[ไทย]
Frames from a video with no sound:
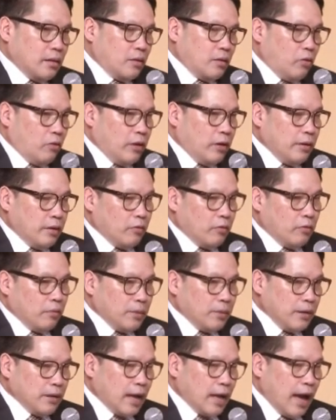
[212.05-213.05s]
โดยโดย
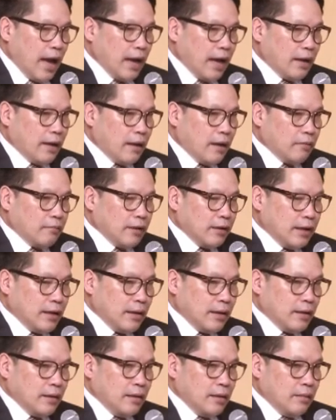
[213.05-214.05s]
พื้นฐานแล้วเนี่ย
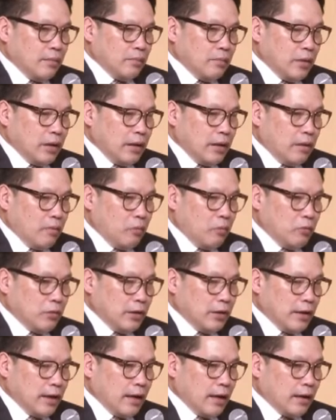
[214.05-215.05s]
เมื่อเราพูด
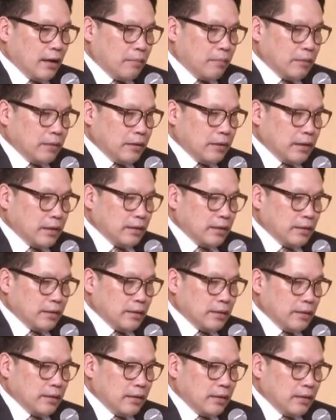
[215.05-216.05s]
ถึงการขับเคลื่อน
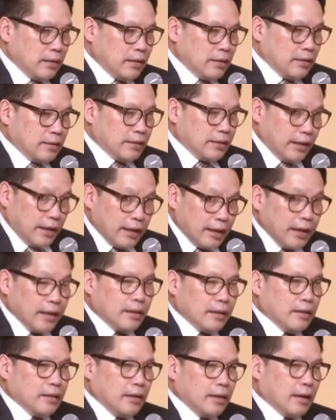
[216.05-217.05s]
เศรษฐกิจ
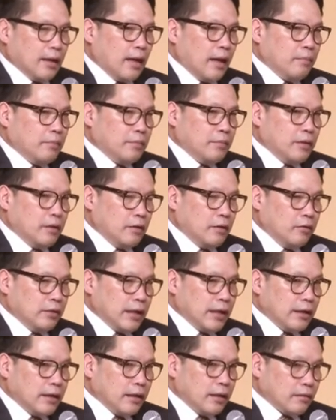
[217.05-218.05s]
นะครับโดย
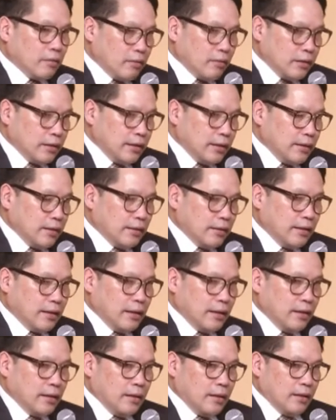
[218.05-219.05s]
ใช้เทคโนโลยีเนี่
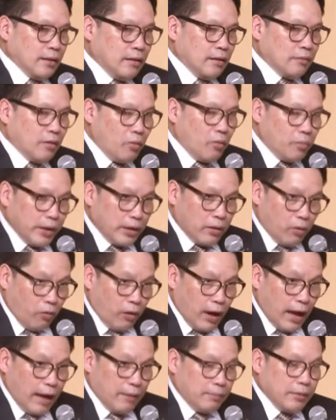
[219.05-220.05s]
ยก็ต้องมีโครง
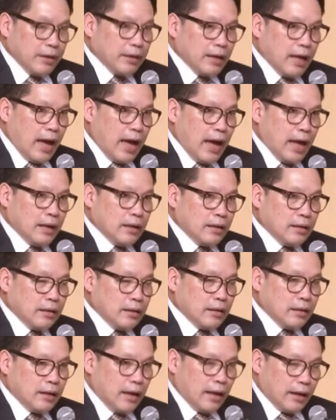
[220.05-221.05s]
ข่ายพื้นฐาน
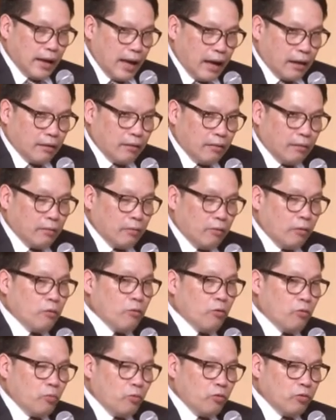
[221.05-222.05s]
หลักๆก็เราก็
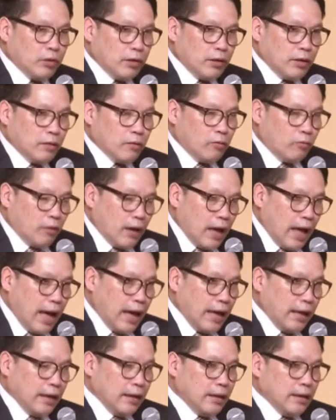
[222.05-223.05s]
คงพูดถึงโครงข่า
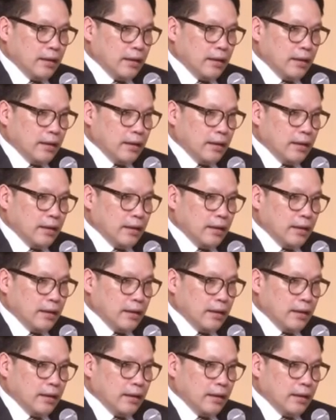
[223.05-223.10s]
ย